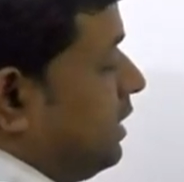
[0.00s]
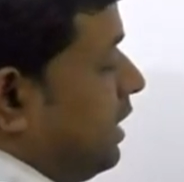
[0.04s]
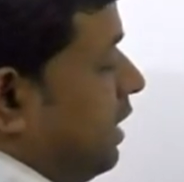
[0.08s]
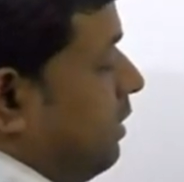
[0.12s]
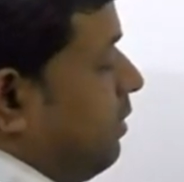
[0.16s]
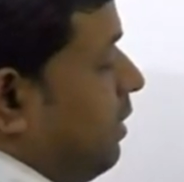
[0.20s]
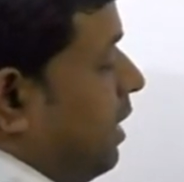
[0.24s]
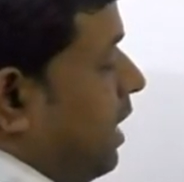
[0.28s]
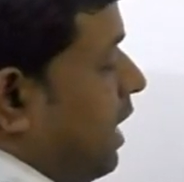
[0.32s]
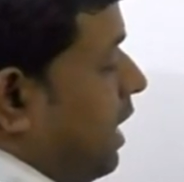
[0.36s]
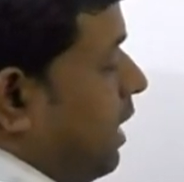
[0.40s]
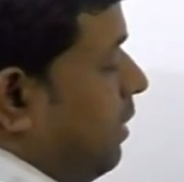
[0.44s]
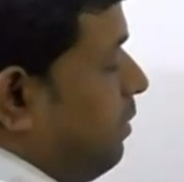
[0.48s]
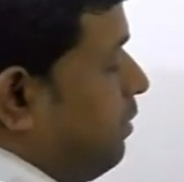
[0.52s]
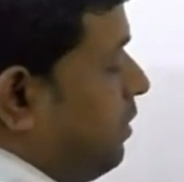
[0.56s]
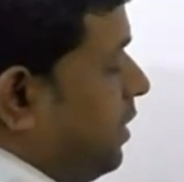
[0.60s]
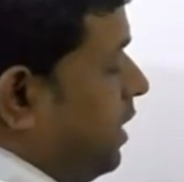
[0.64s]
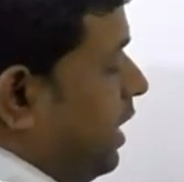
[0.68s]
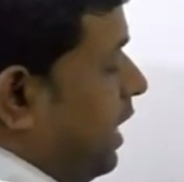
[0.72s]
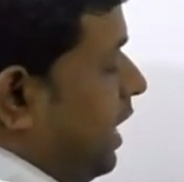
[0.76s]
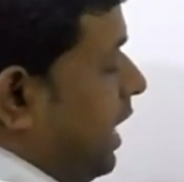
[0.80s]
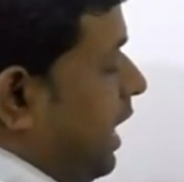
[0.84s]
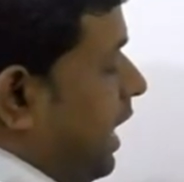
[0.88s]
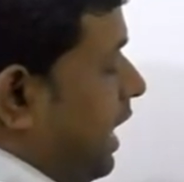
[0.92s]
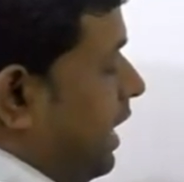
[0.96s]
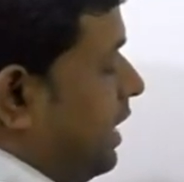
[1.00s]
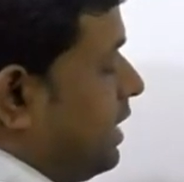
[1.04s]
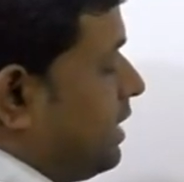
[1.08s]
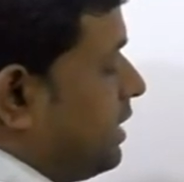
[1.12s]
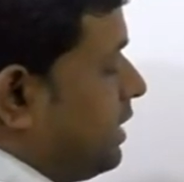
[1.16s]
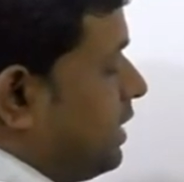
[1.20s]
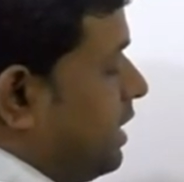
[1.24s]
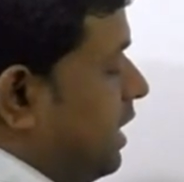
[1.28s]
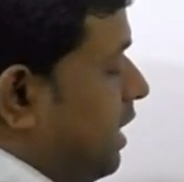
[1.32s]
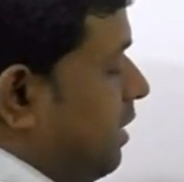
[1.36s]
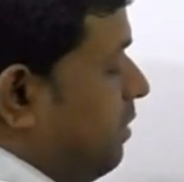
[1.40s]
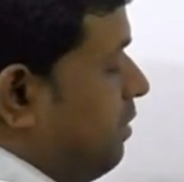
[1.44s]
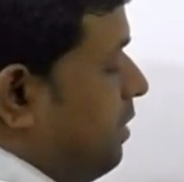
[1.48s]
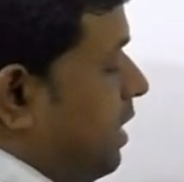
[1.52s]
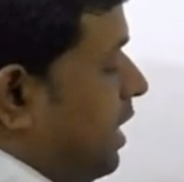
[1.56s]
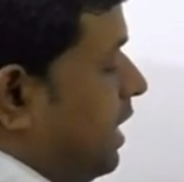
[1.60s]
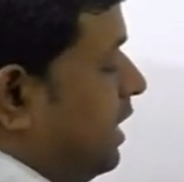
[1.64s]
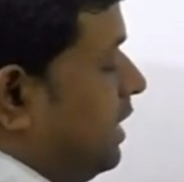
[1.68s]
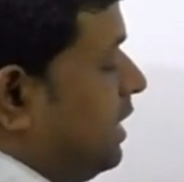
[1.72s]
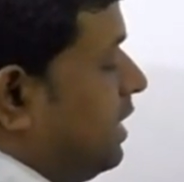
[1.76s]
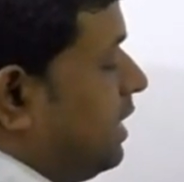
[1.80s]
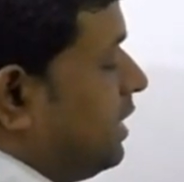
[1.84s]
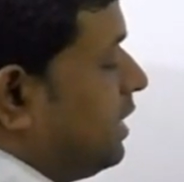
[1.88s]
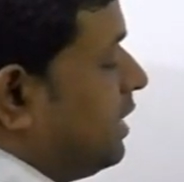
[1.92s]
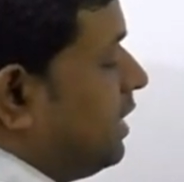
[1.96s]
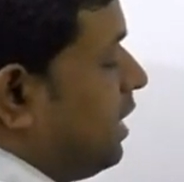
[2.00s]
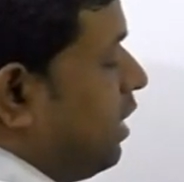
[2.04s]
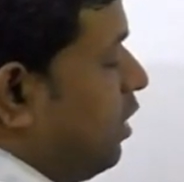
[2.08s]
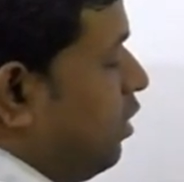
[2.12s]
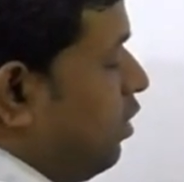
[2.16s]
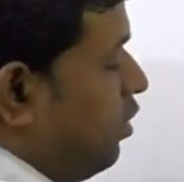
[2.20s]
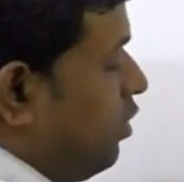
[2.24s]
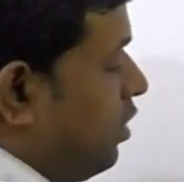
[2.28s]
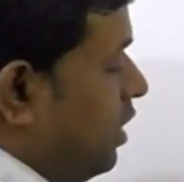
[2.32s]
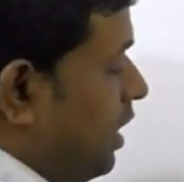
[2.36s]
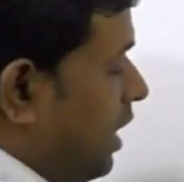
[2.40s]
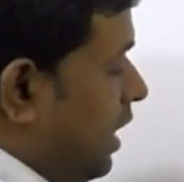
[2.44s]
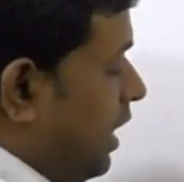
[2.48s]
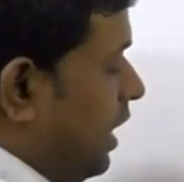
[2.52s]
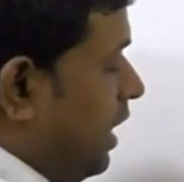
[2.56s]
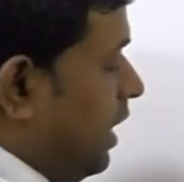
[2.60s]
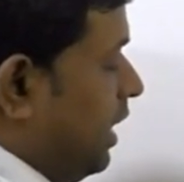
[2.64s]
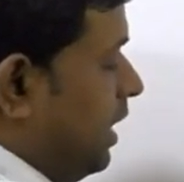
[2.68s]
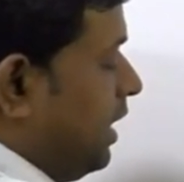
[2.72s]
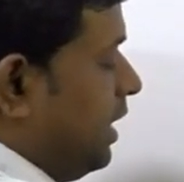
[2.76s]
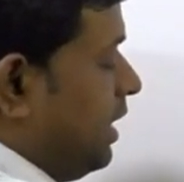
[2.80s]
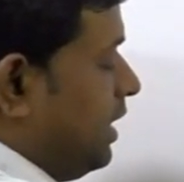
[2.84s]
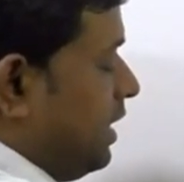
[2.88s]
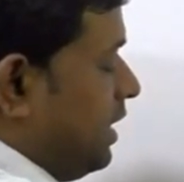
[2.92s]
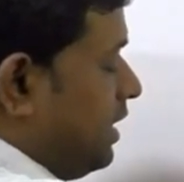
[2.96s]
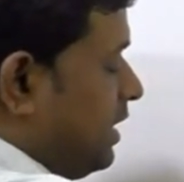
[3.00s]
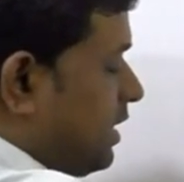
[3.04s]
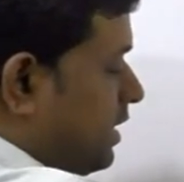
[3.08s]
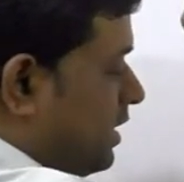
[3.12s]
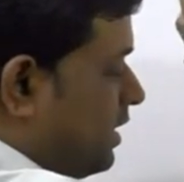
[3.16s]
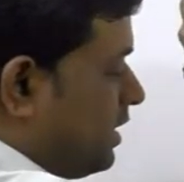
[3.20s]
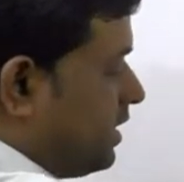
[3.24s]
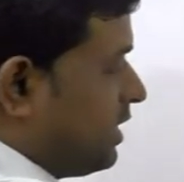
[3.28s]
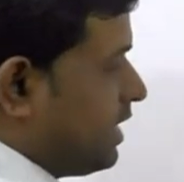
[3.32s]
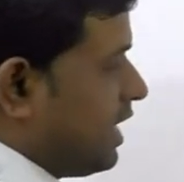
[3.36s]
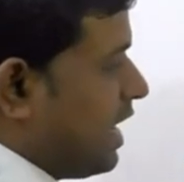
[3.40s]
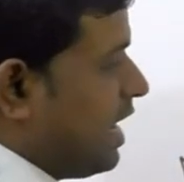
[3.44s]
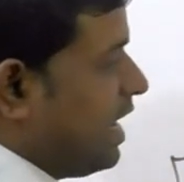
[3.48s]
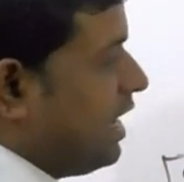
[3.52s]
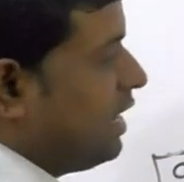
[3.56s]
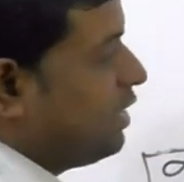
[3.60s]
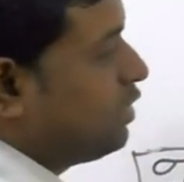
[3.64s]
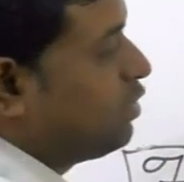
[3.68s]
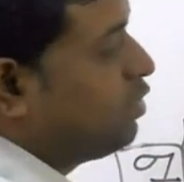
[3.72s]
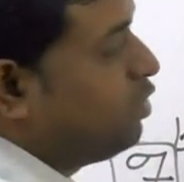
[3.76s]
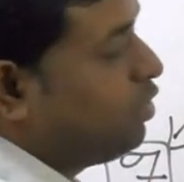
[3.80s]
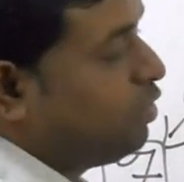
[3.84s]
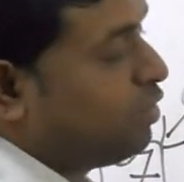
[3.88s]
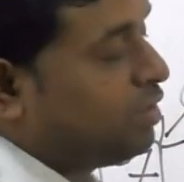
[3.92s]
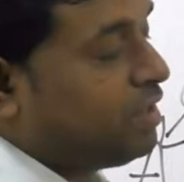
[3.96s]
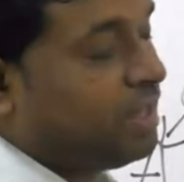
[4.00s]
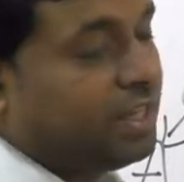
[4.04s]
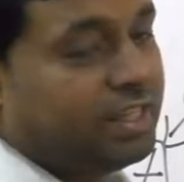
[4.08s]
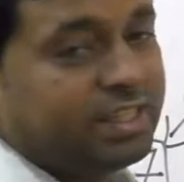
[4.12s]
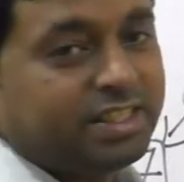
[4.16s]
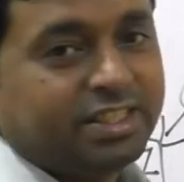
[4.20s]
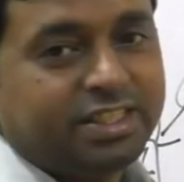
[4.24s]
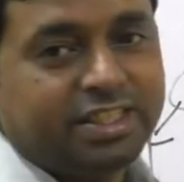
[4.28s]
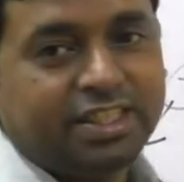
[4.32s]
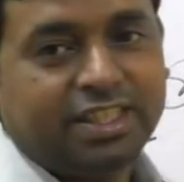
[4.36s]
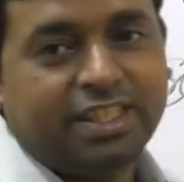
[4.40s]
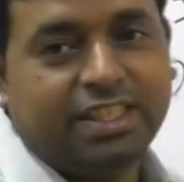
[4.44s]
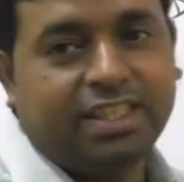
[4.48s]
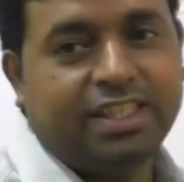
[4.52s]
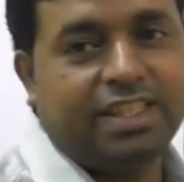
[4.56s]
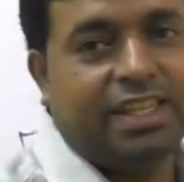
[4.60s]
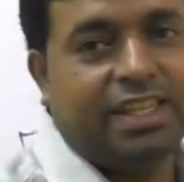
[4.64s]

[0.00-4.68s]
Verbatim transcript: जब आपके एक्स का मान कितना होगा सात होगा जी